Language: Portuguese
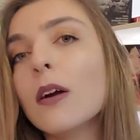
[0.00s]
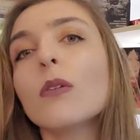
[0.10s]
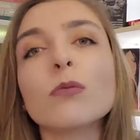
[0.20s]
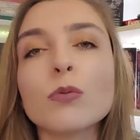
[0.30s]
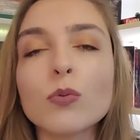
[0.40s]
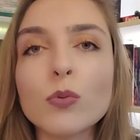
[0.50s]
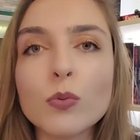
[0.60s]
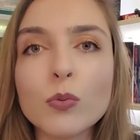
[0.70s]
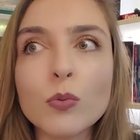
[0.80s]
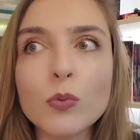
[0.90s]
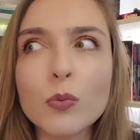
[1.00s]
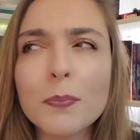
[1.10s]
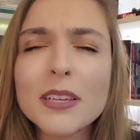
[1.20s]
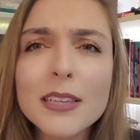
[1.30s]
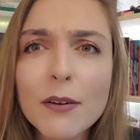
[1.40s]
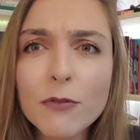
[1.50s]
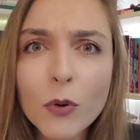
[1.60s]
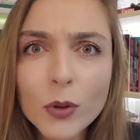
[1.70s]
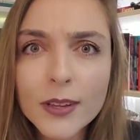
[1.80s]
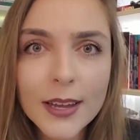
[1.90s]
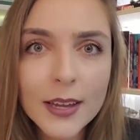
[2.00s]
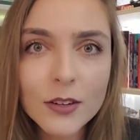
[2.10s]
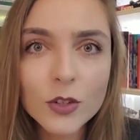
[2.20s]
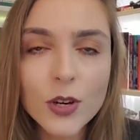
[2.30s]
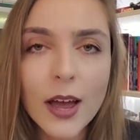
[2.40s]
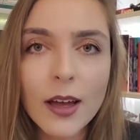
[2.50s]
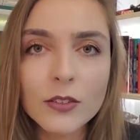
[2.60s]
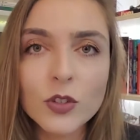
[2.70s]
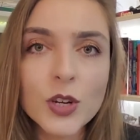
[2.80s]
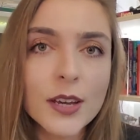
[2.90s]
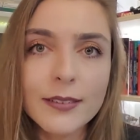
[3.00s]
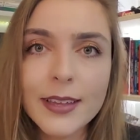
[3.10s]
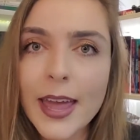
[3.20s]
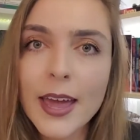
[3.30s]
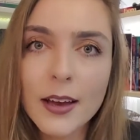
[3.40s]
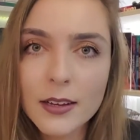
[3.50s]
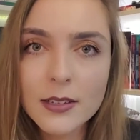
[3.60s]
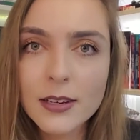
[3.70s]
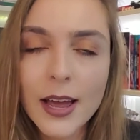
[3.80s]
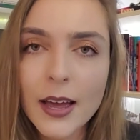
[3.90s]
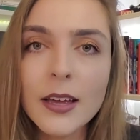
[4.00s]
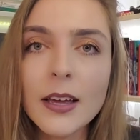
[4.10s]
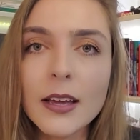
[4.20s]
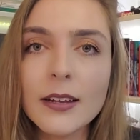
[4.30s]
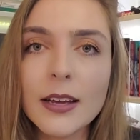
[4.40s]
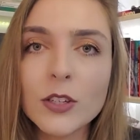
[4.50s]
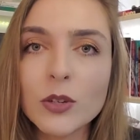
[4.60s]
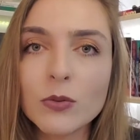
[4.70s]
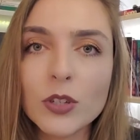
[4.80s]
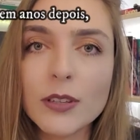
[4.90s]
o, o, bisavô dele já tinha terras lá na região de